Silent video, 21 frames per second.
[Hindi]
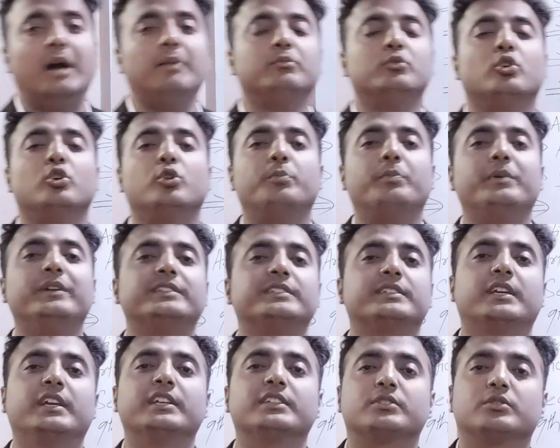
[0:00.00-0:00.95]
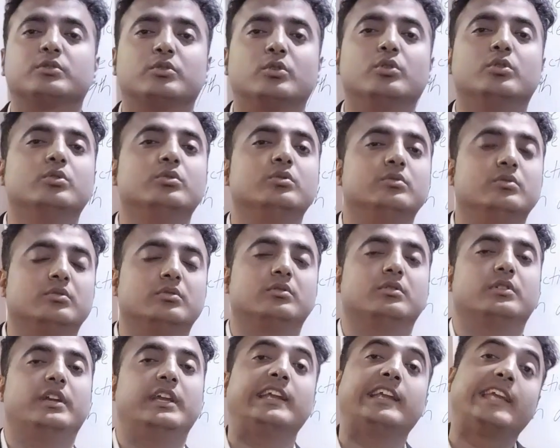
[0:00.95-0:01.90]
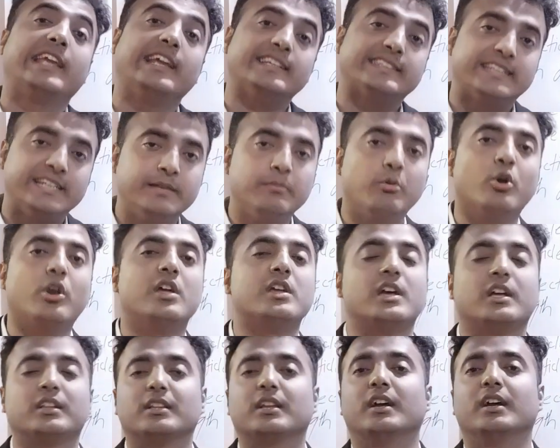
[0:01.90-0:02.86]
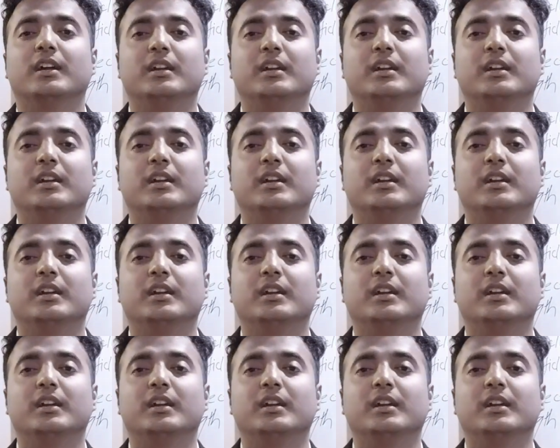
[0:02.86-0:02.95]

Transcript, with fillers: आमतौर पे इस केस को एक केस ही बोला जाता